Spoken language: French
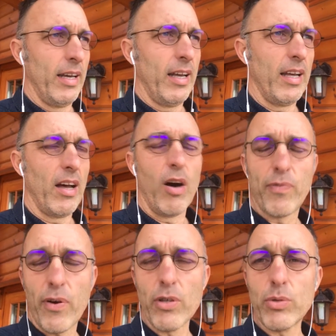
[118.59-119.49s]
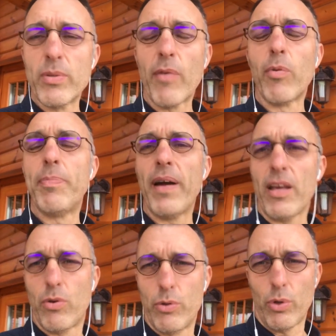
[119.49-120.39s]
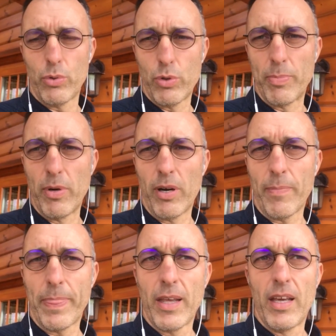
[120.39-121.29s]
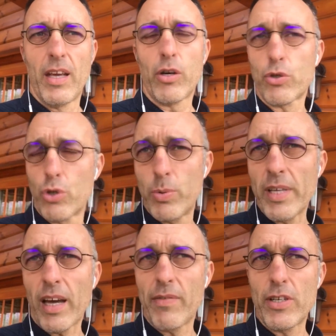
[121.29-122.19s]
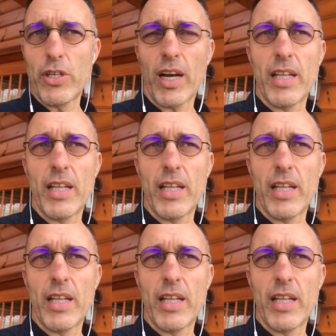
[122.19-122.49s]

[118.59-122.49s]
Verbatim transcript: Euh, en France, nous n'avons pas la culture du sport. Quand je suis arrivé chez